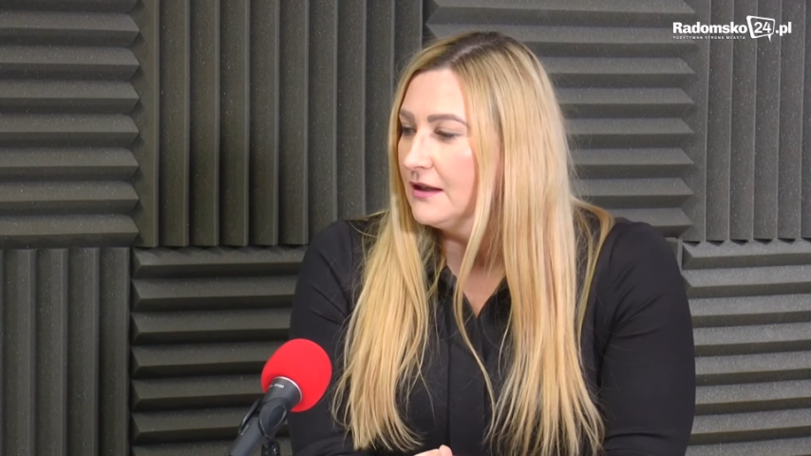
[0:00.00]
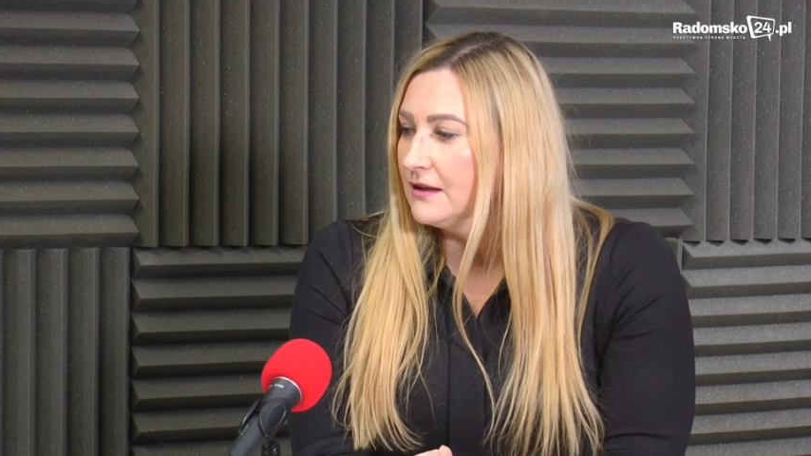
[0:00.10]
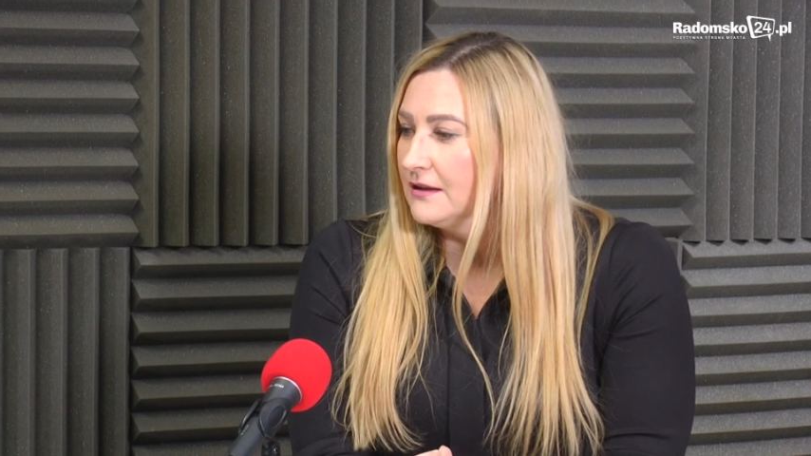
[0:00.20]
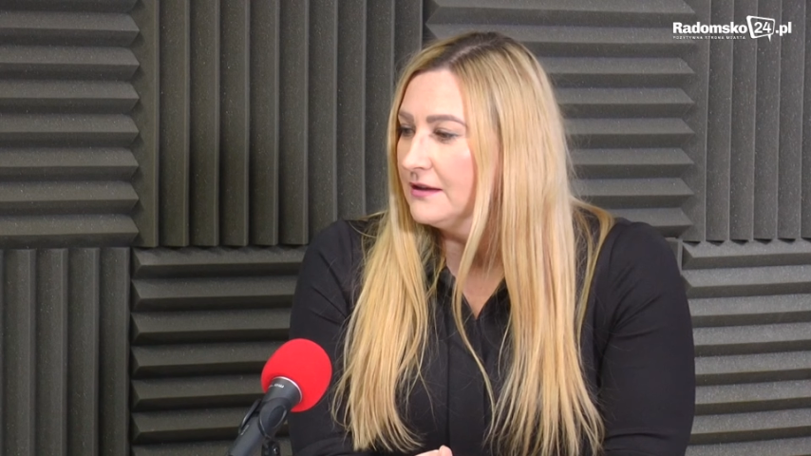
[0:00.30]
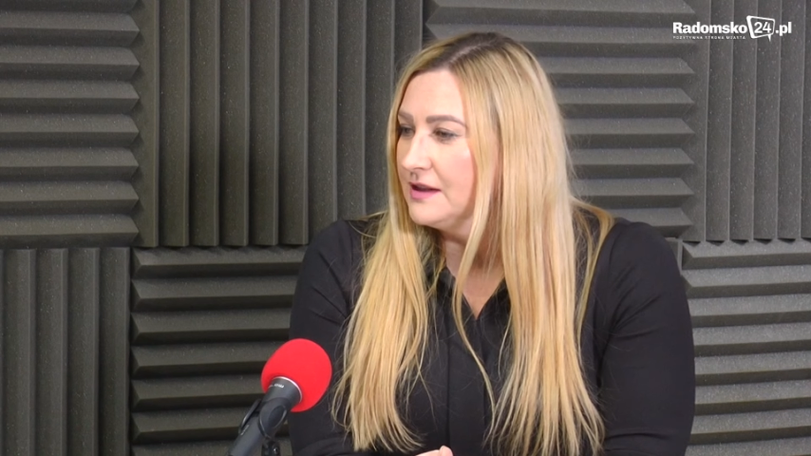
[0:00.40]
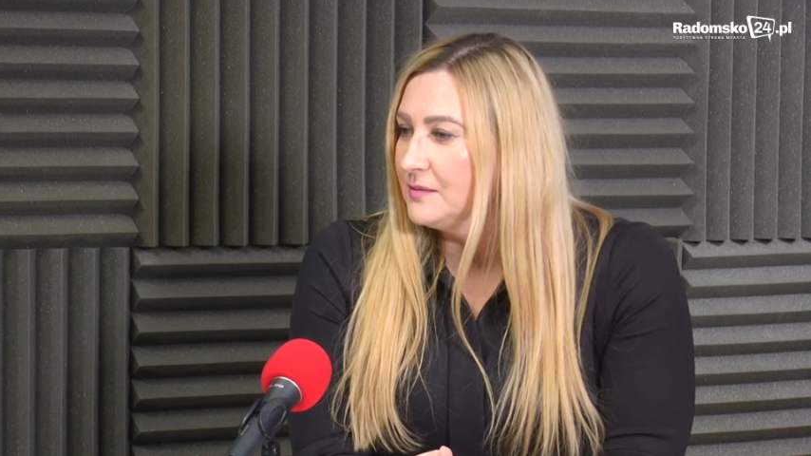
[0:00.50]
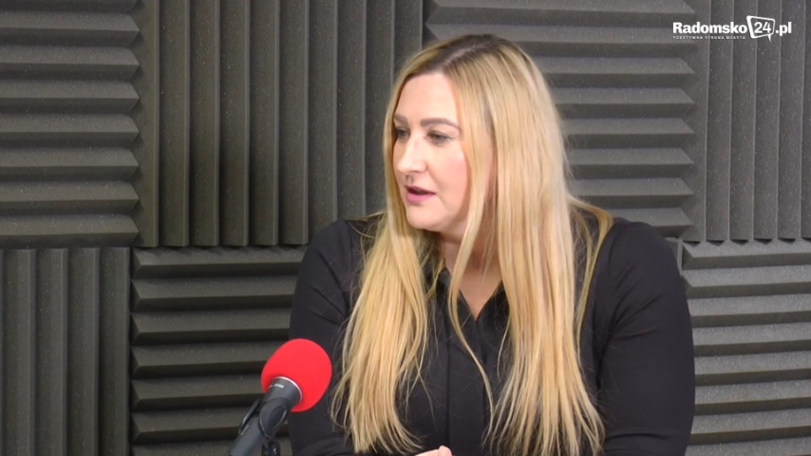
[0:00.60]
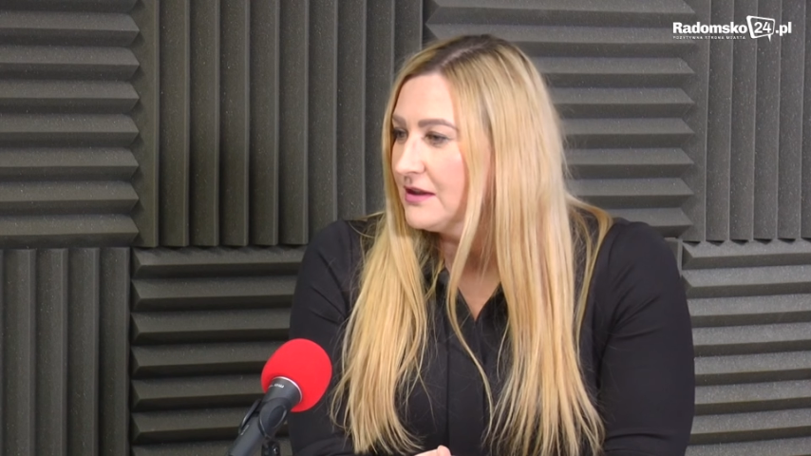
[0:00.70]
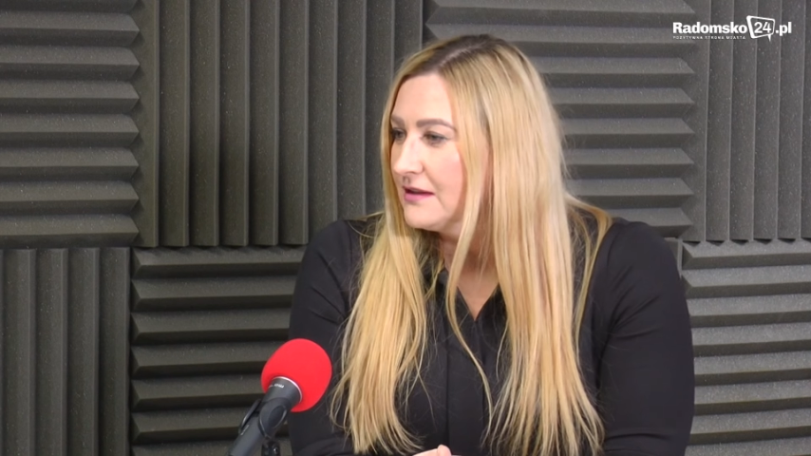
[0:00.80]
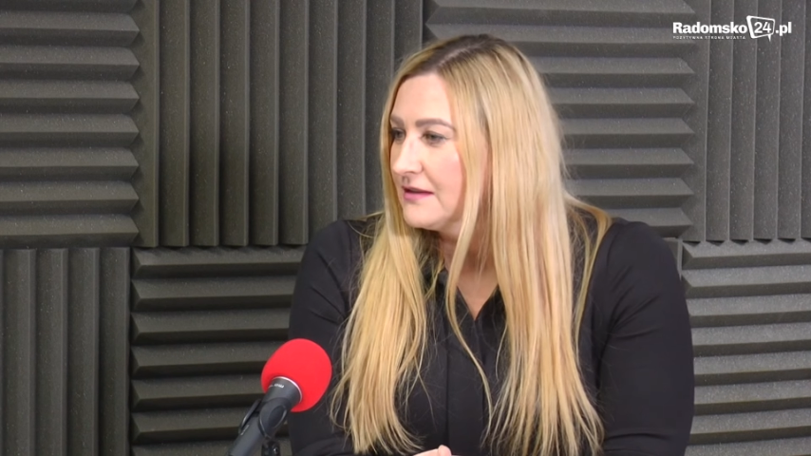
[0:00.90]
E,
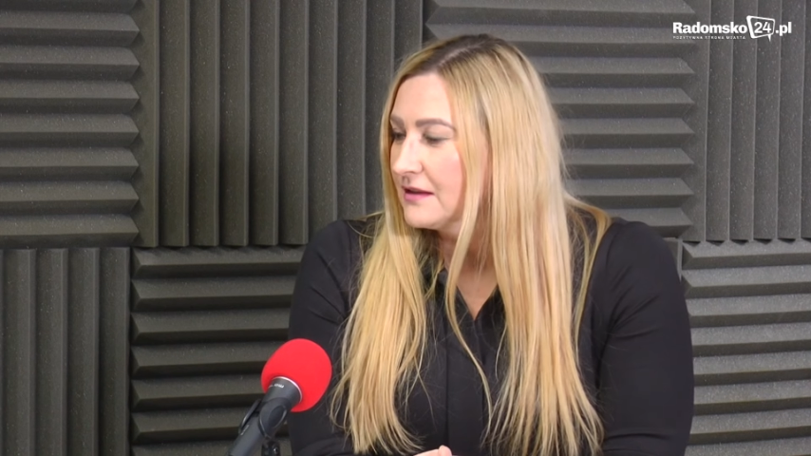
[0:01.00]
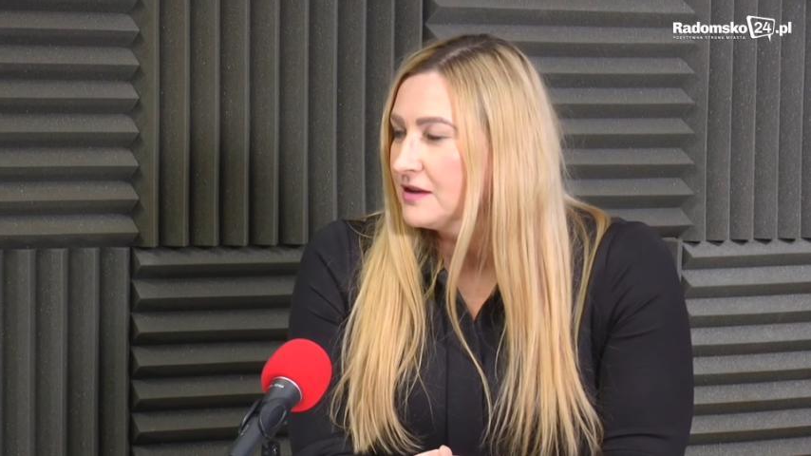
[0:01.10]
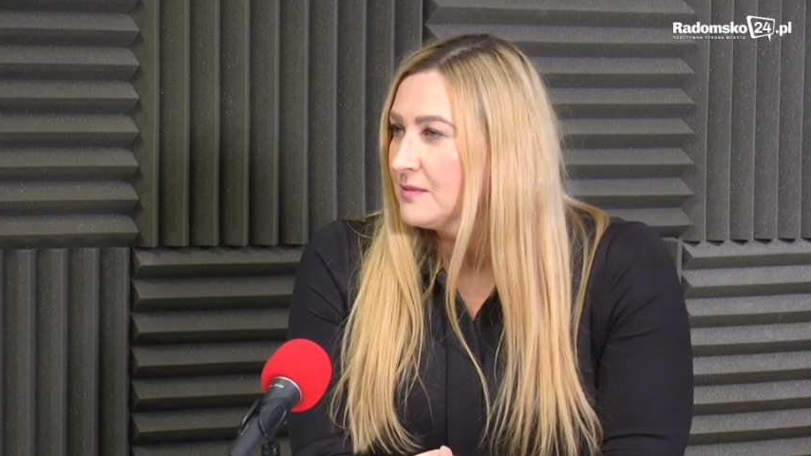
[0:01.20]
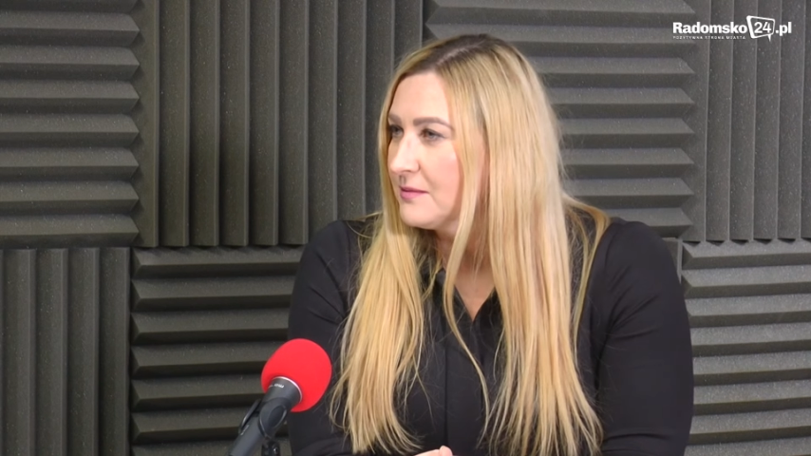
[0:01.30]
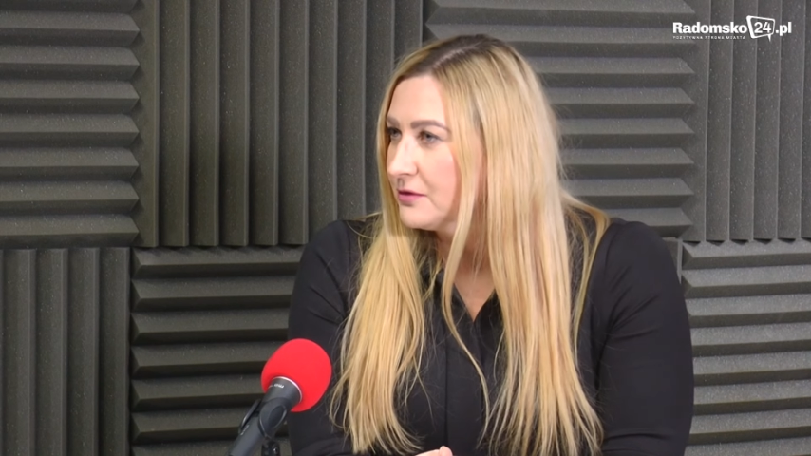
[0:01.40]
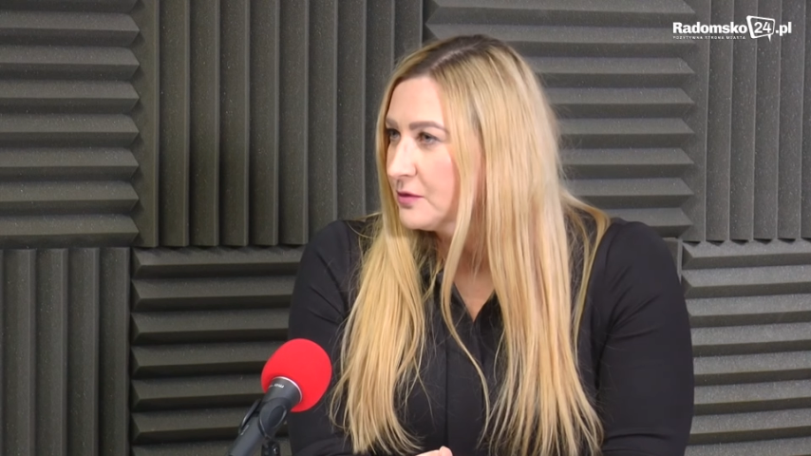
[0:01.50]
niemniej jednak nie mam